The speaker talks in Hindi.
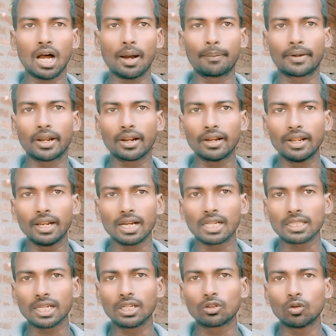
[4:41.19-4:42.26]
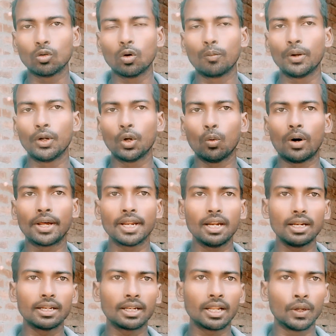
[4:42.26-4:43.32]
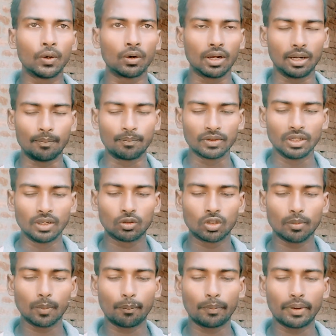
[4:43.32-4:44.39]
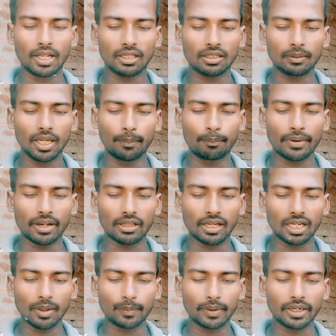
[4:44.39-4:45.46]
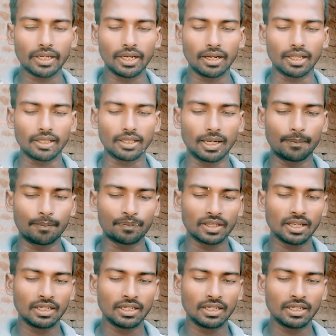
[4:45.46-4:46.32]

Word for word: आप ट्रिक नहीं लगाते हैं तो वो वीडियो वायरल नहीं होगा तो आपको प्लस ये पैसा आइके पे क्लिक देना है